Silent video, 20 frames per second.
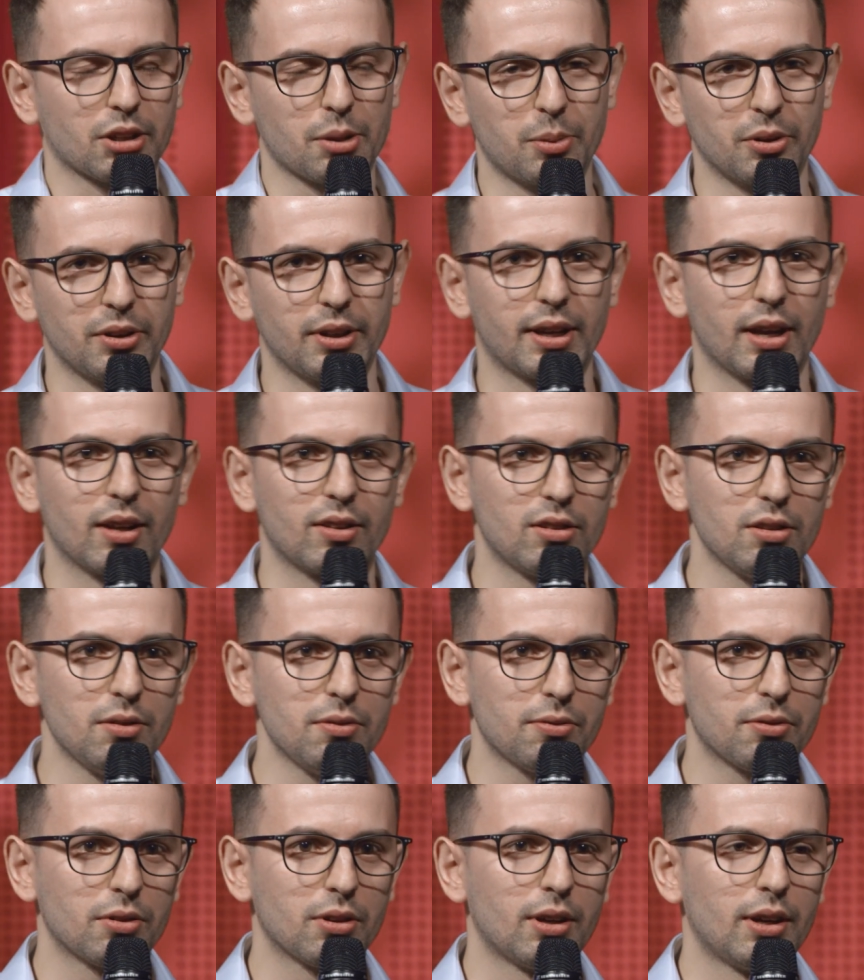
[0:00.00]
triple
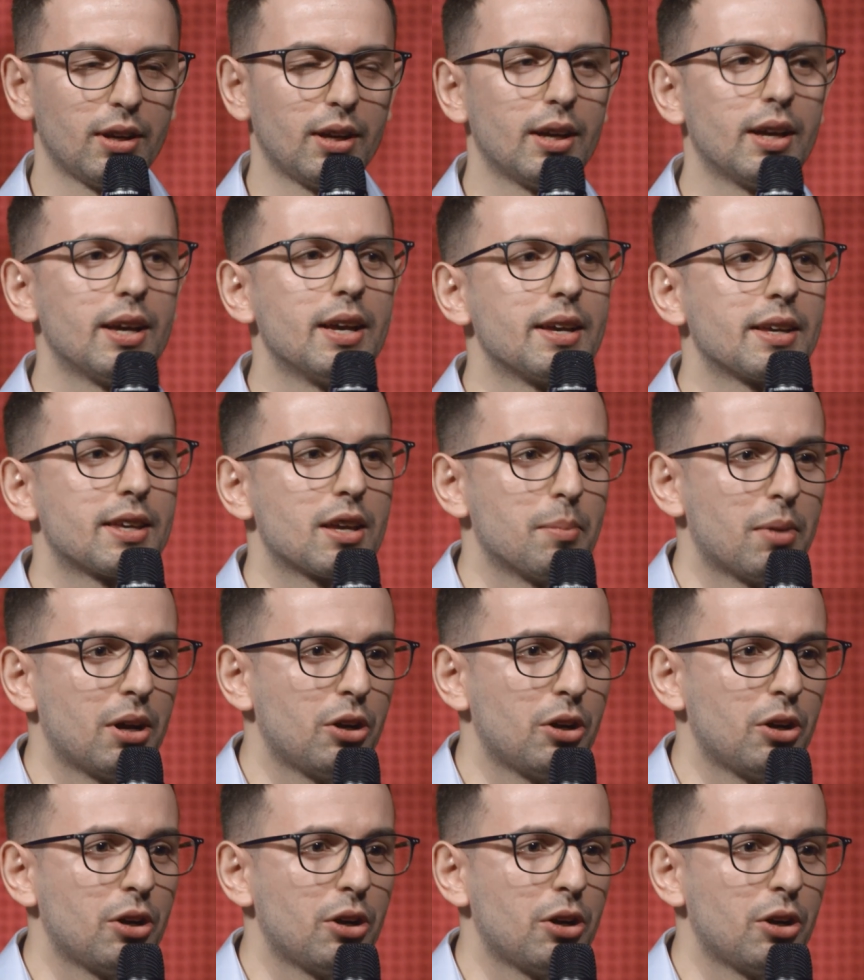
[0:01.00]
négatif, qui est